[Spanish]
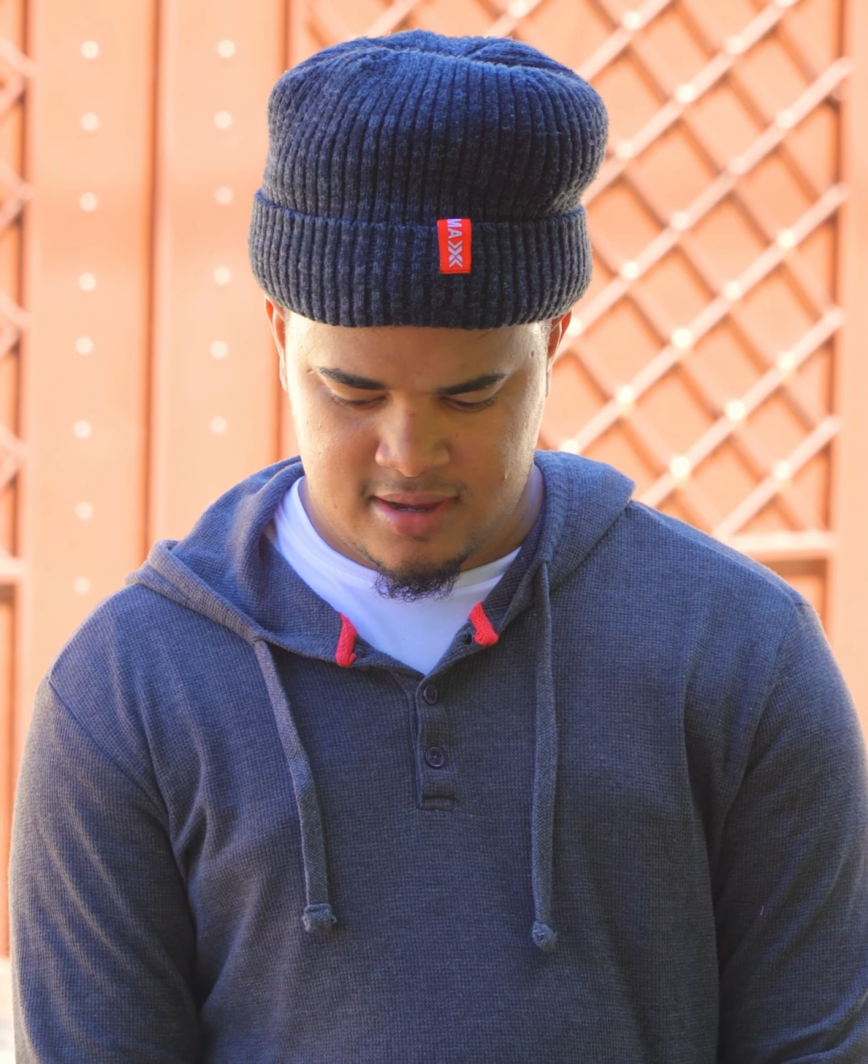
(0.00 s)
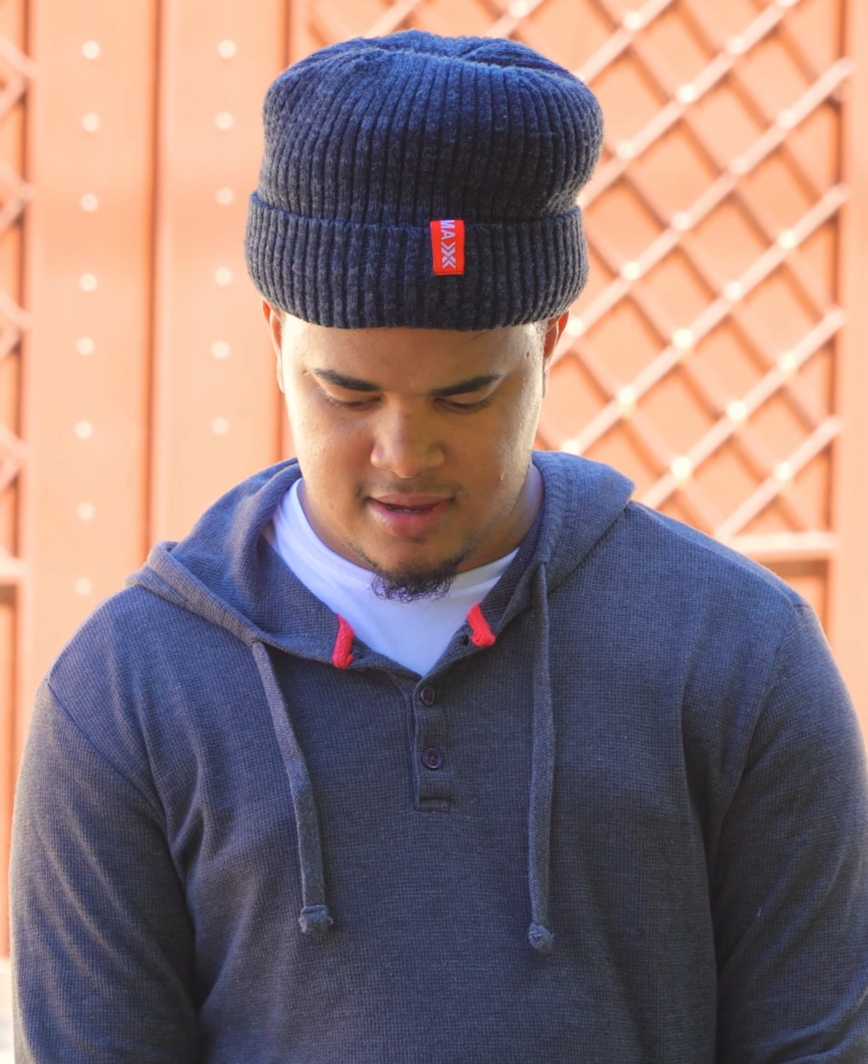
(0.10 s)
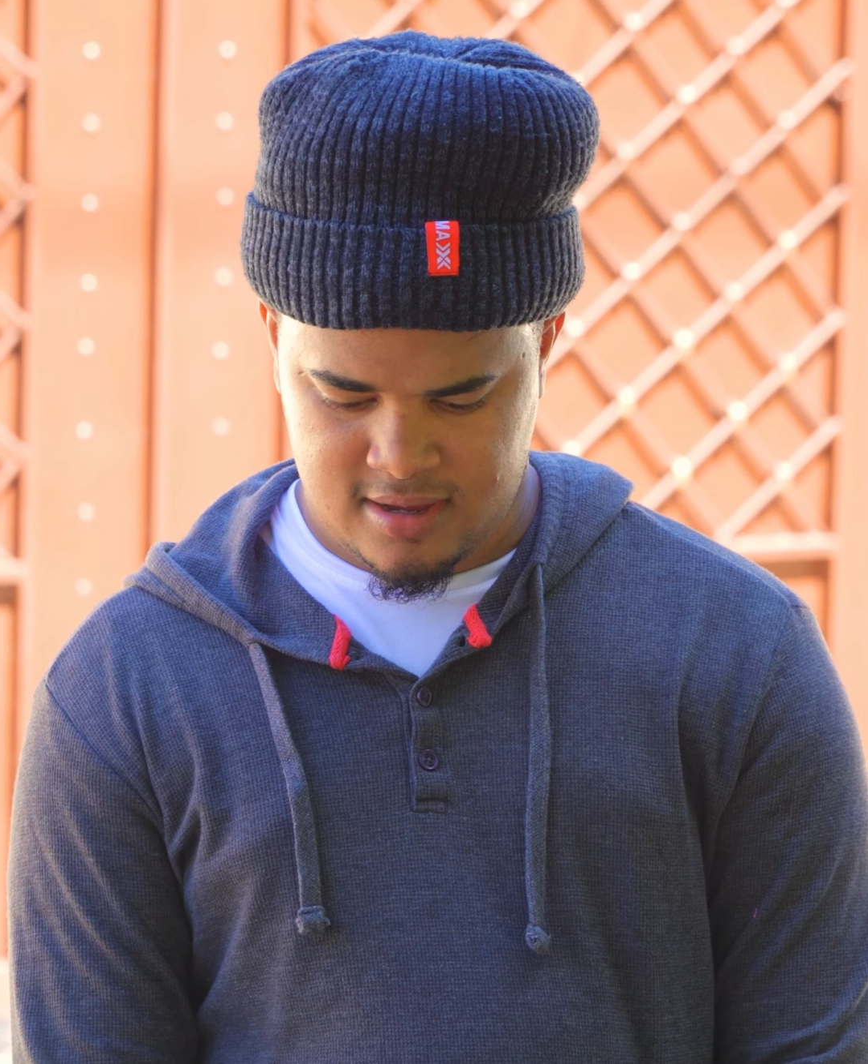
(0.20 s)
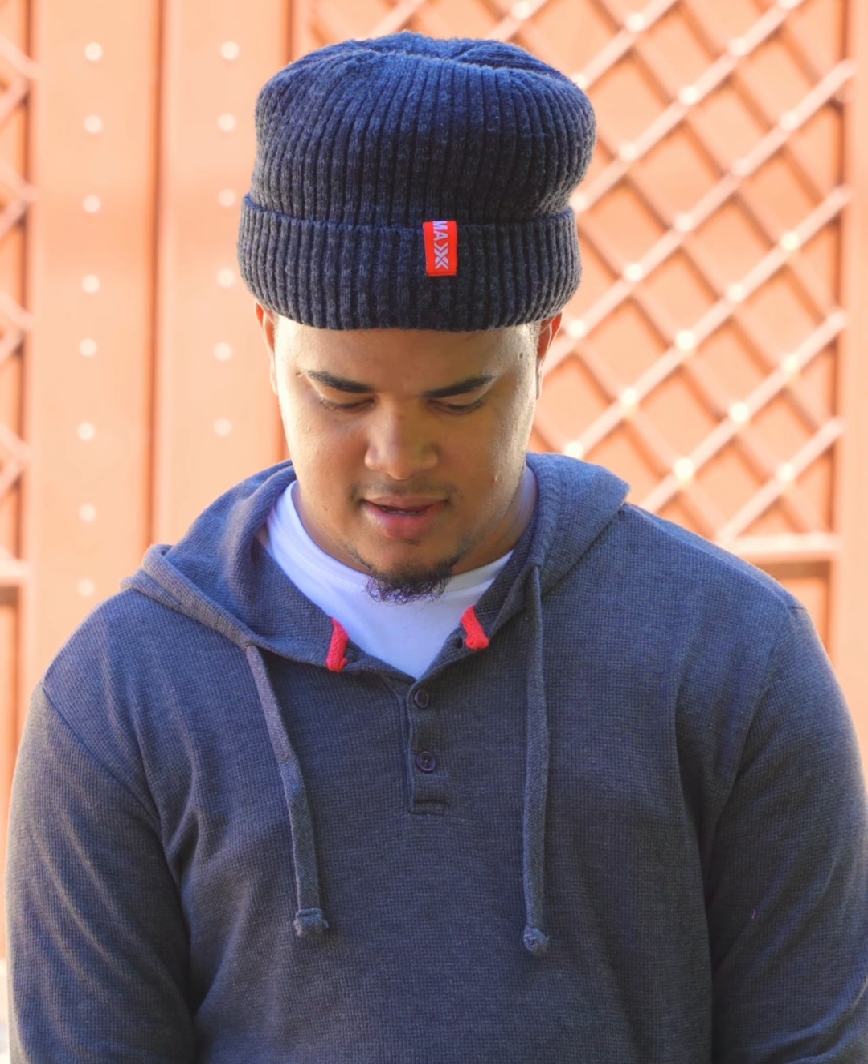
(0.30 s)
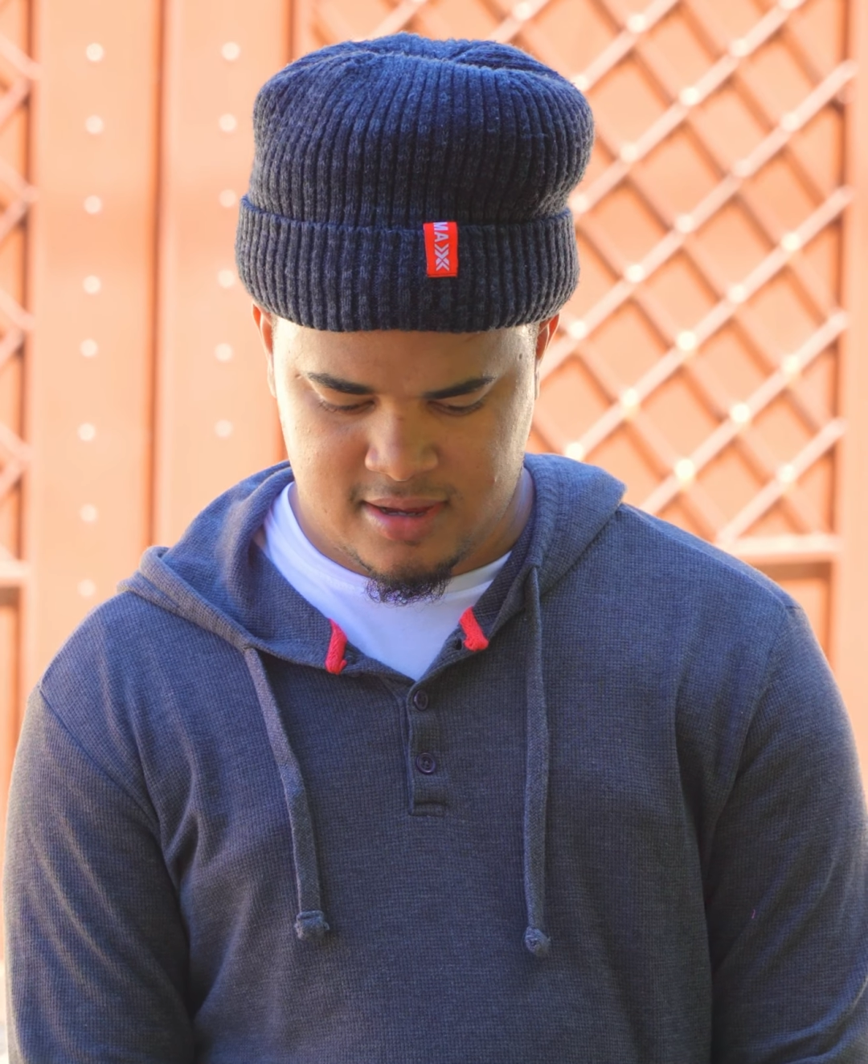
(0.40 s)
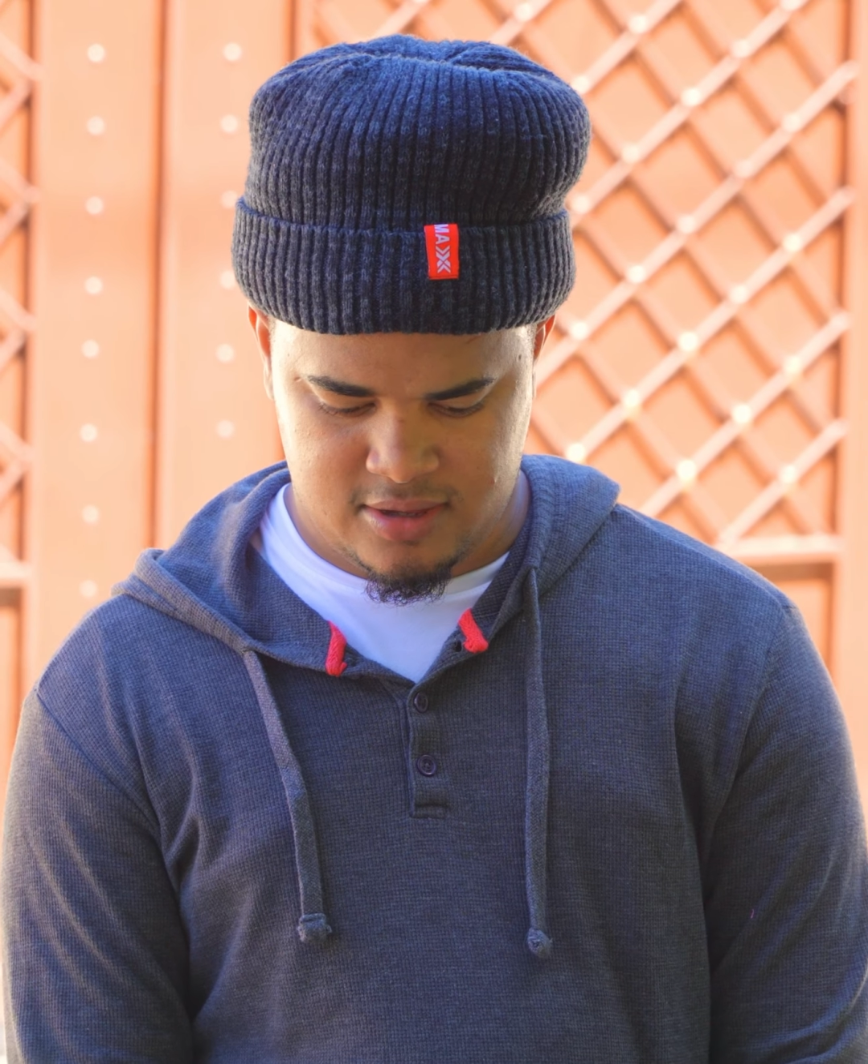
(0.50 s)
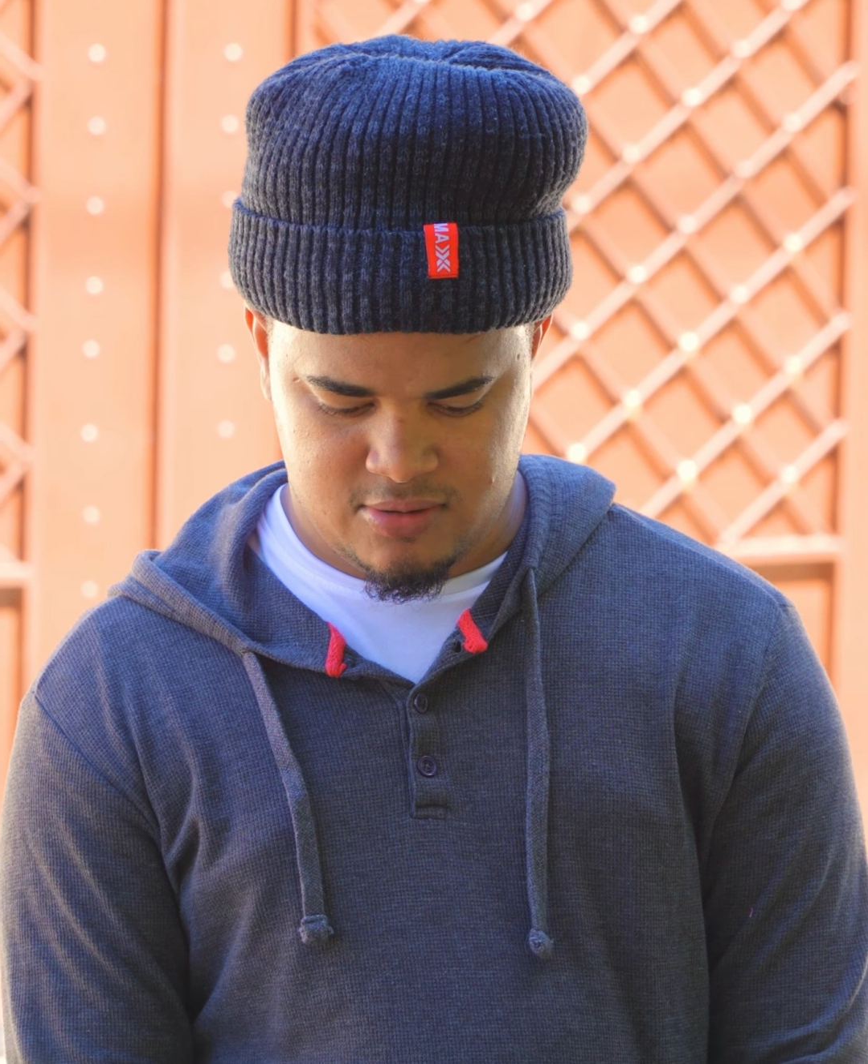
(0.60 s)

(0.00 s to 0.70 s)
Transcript: Eh,